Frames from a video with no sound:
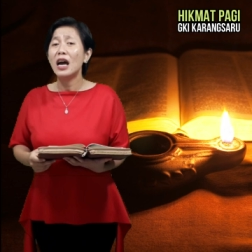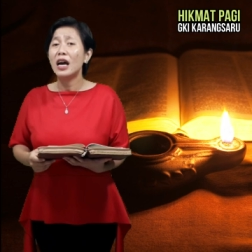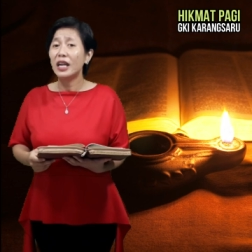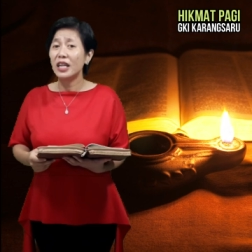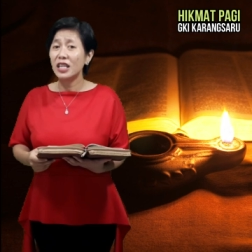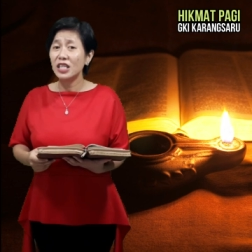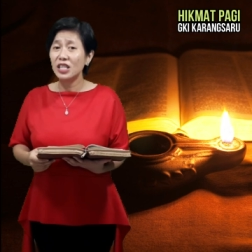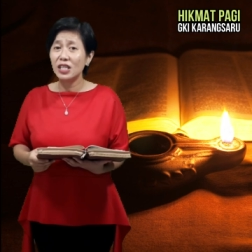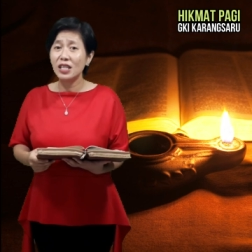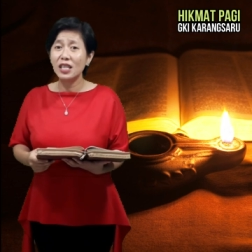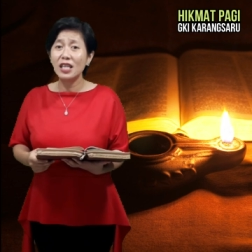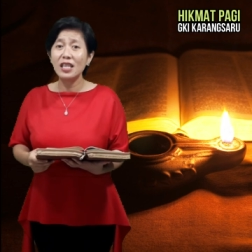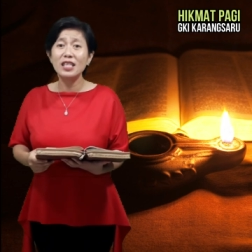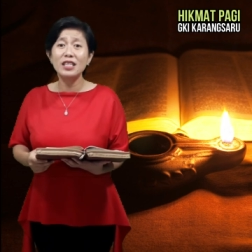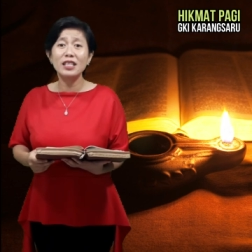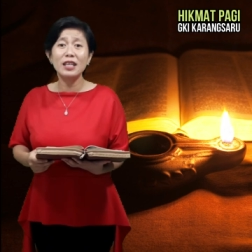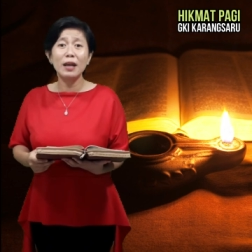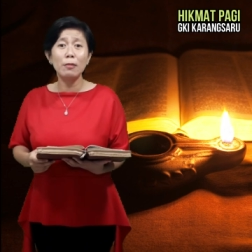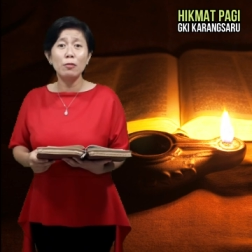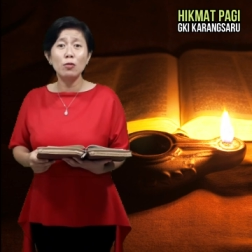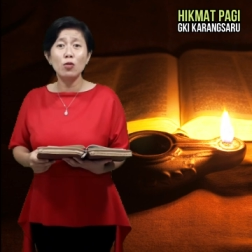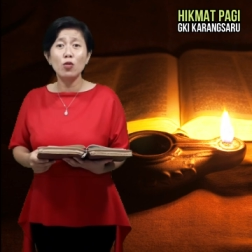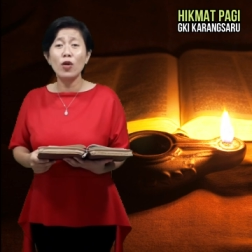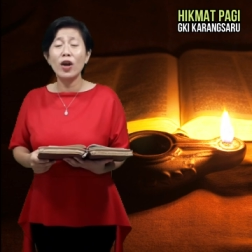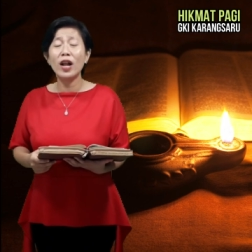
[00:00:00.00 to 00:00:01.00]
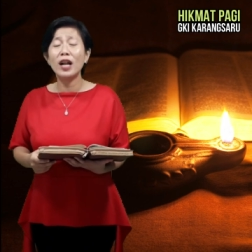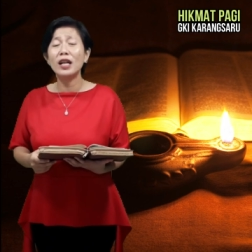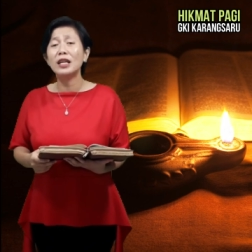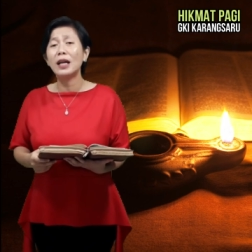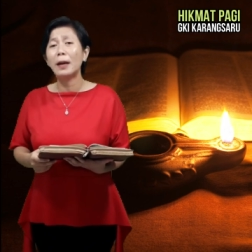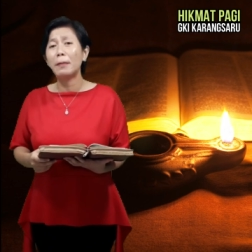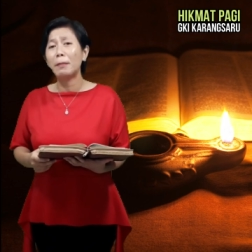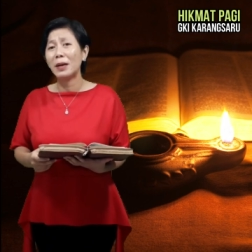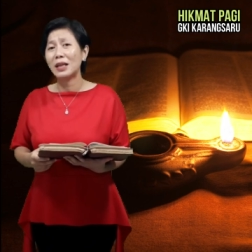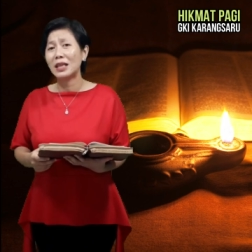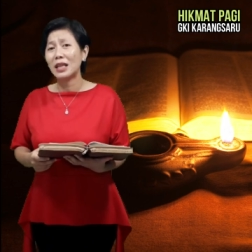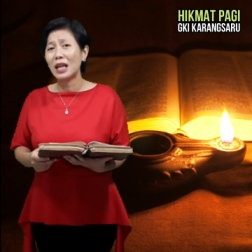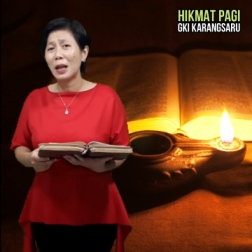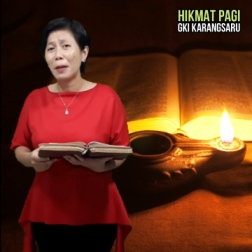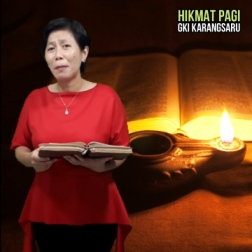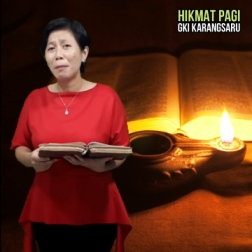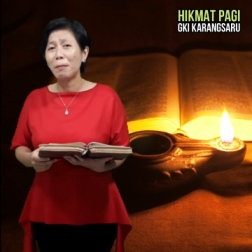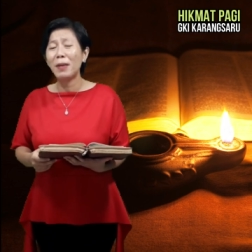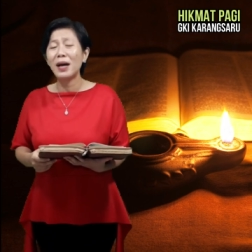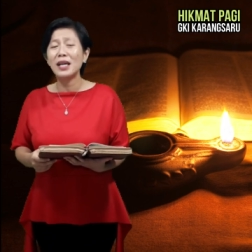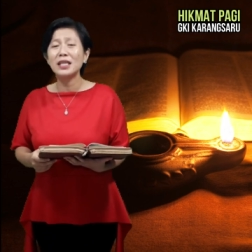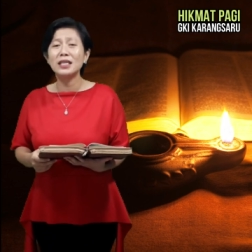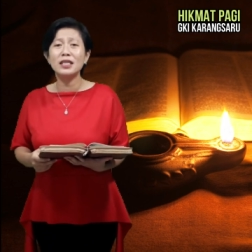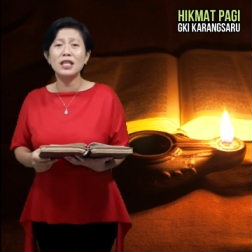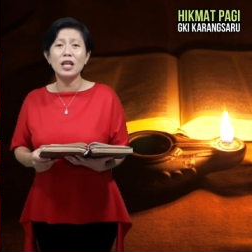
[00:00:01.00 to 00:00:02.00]
Rizki Samuel dapat
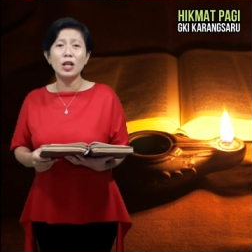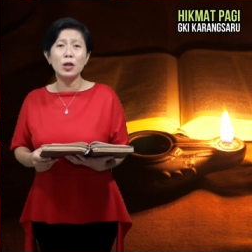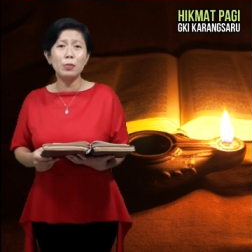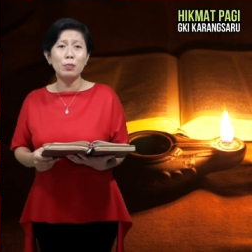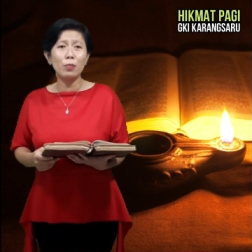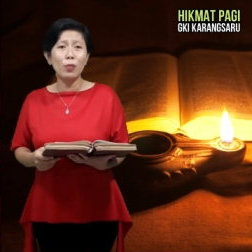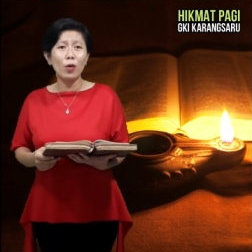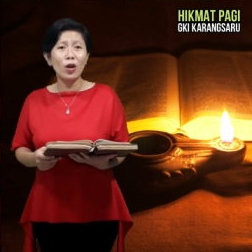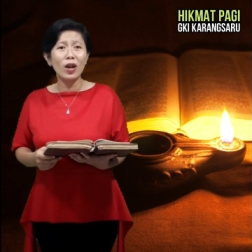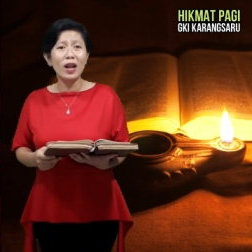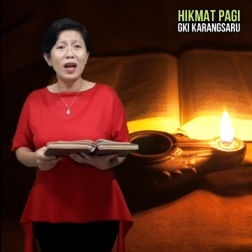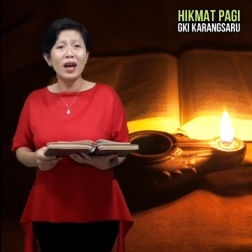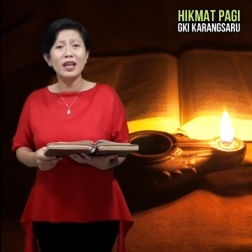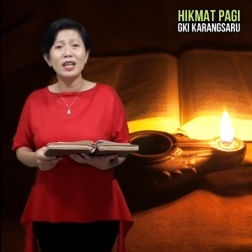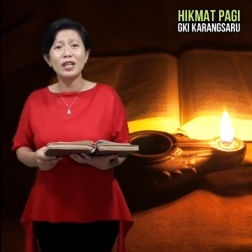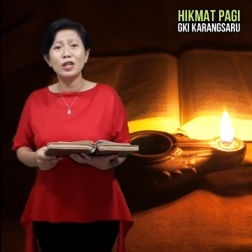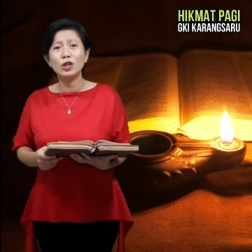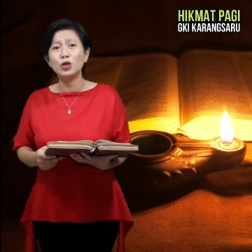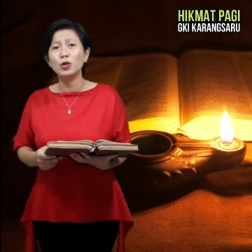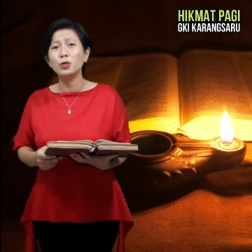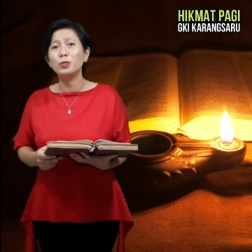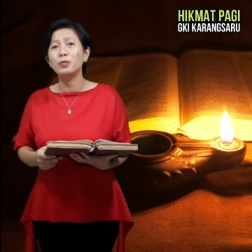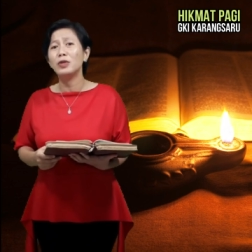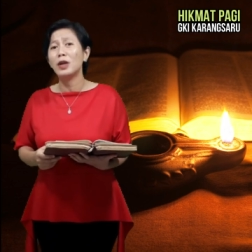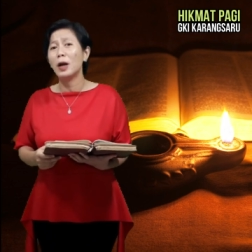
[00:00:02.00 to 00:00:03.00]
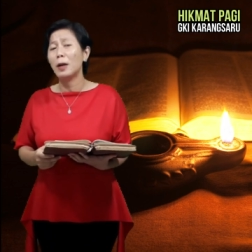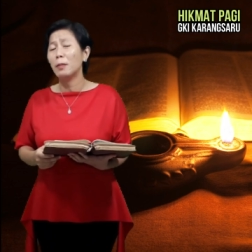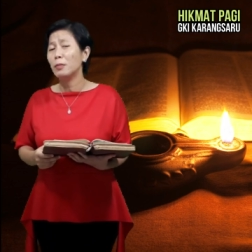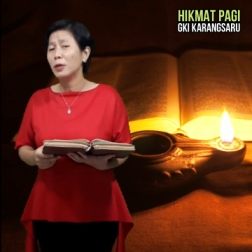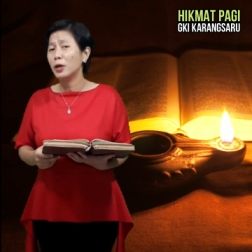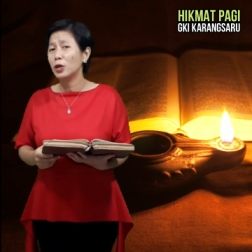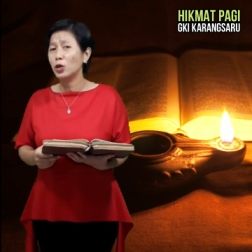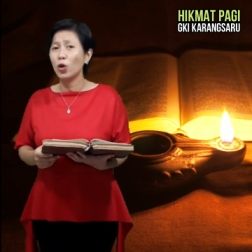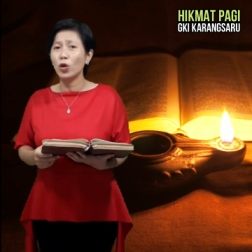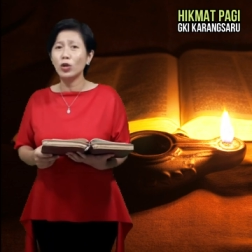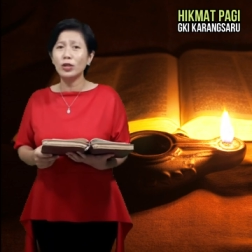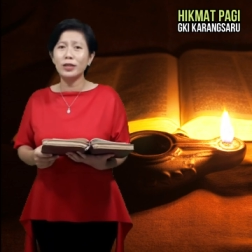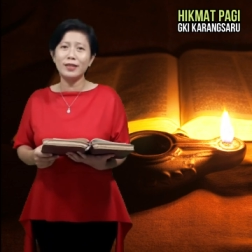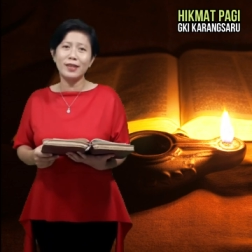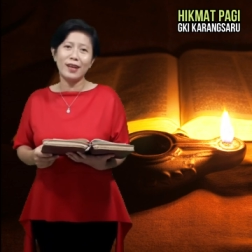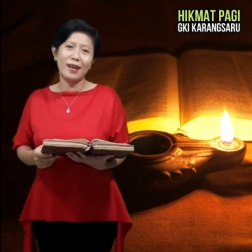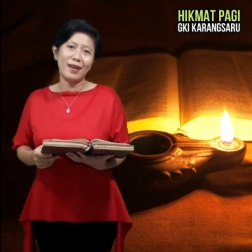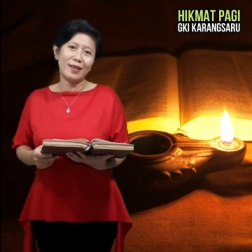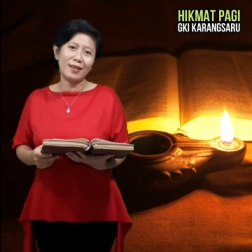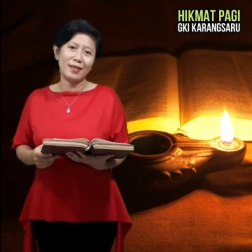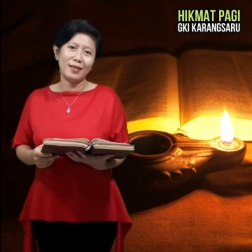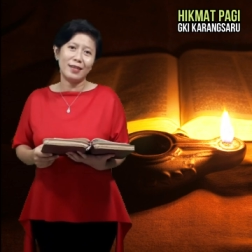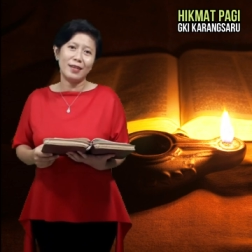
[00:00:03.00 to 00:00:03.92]
lepas dari pola hidup yang berdosa.